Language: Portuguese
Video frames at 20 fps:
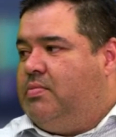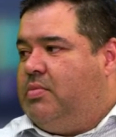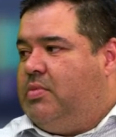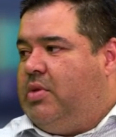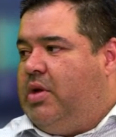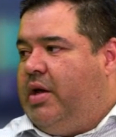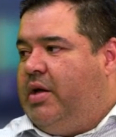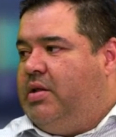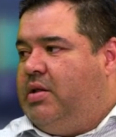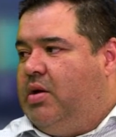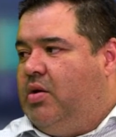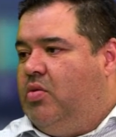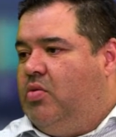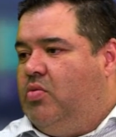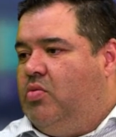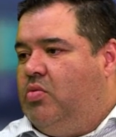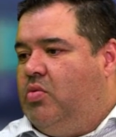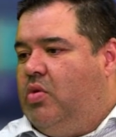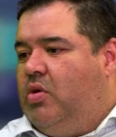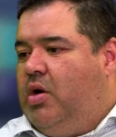Né?
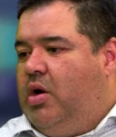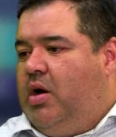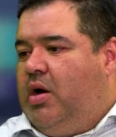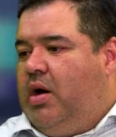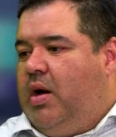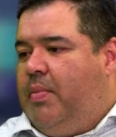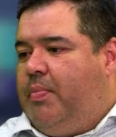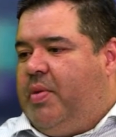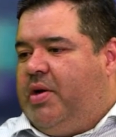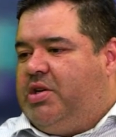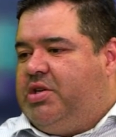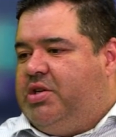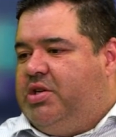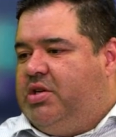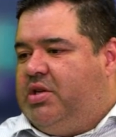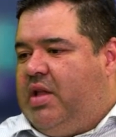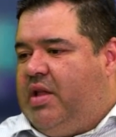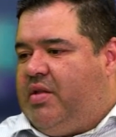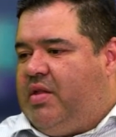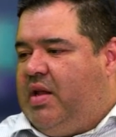Então, a
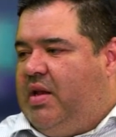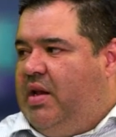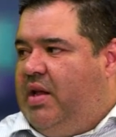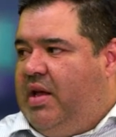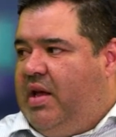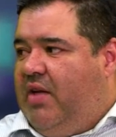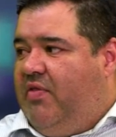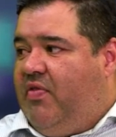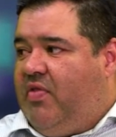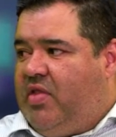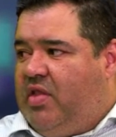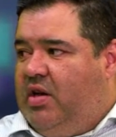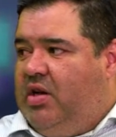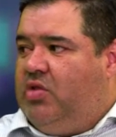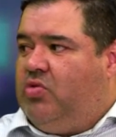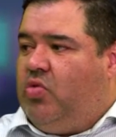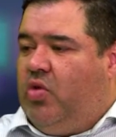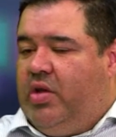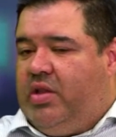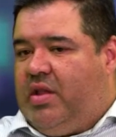partir dessa lei aí
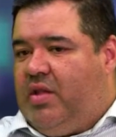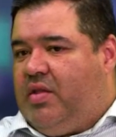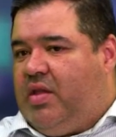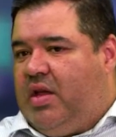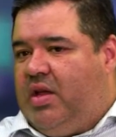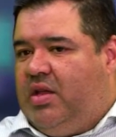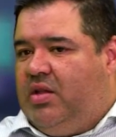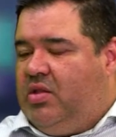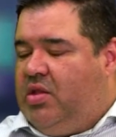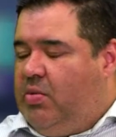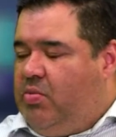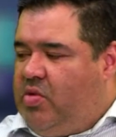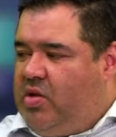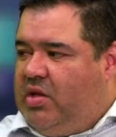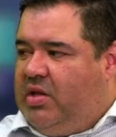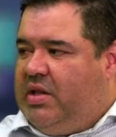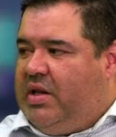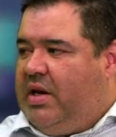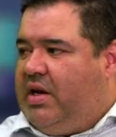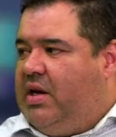facilitou e está saindo,
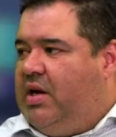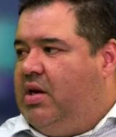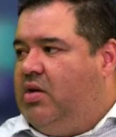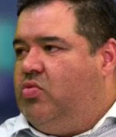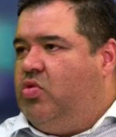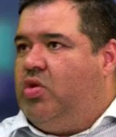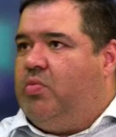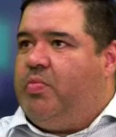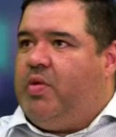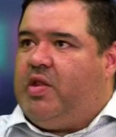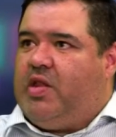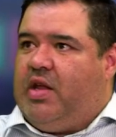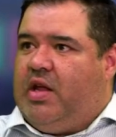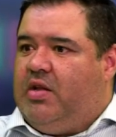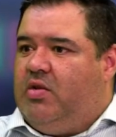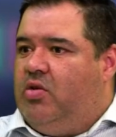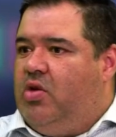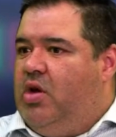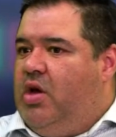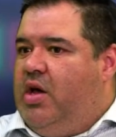estamos entregando. Ano
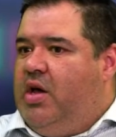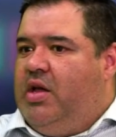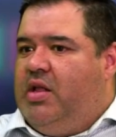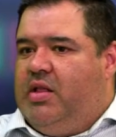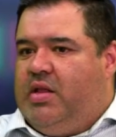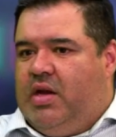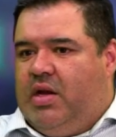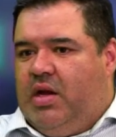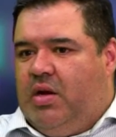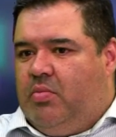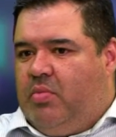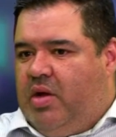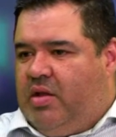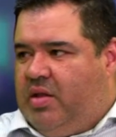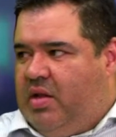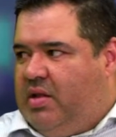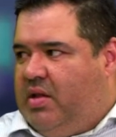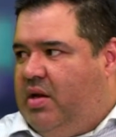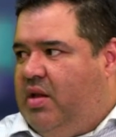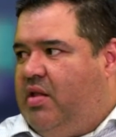passado entregamos
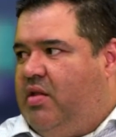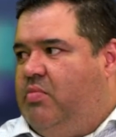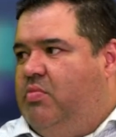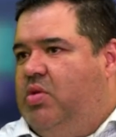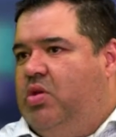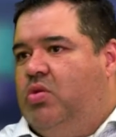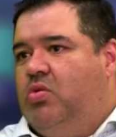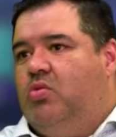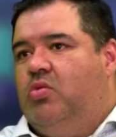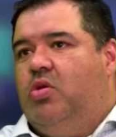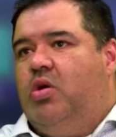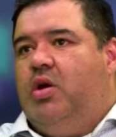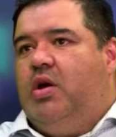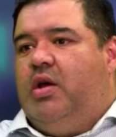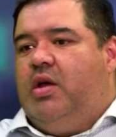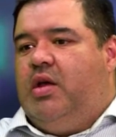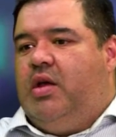mais de 3 mil.